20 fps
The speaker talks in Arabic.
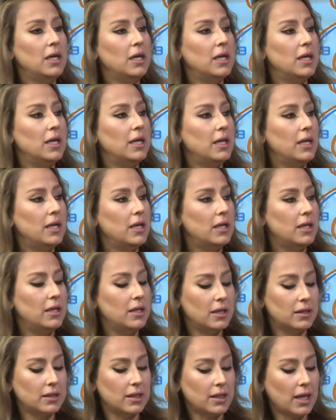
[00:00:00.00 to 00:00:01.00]

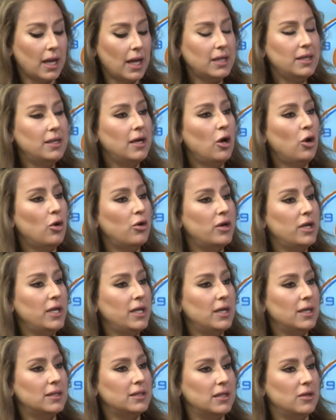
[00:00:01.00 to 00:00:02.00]
آه، تتعدى
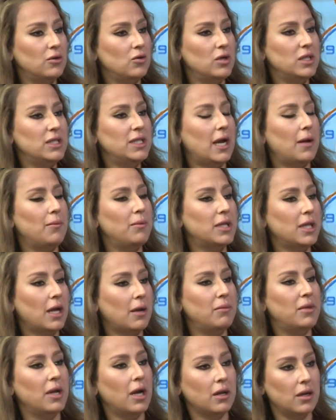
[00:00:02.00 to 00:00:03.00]
حريه انه انت عم
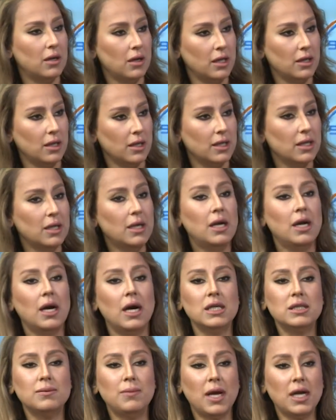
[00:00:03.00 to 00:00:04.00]
بتعبري عن رايك نعم.
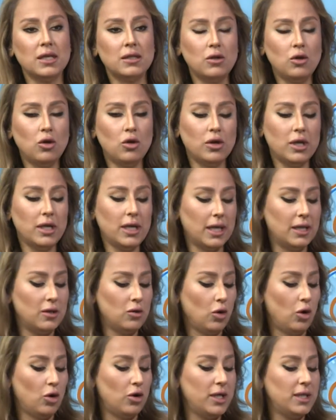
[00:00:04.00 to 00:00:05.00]
اصبحت الحريه
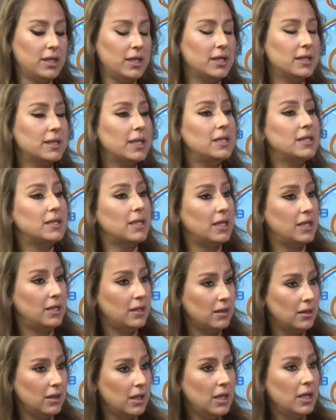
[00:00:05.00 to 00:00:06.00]
انه حريتك
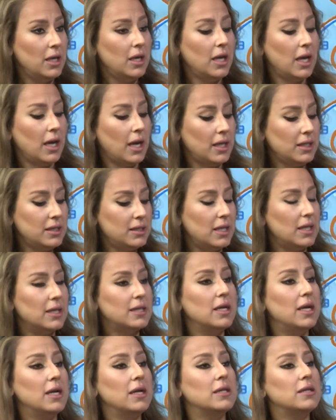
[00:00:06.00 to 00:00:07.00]
تنتهي عند
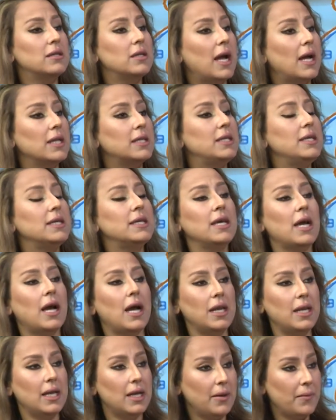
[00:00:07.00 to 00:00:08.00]
آه، هذا لا احد
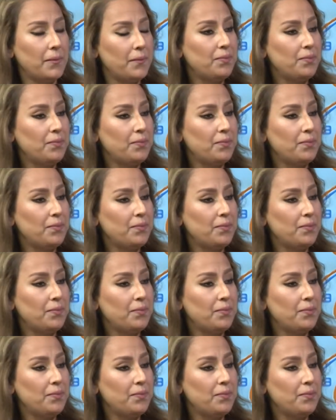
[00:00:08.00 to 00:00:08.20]
على لا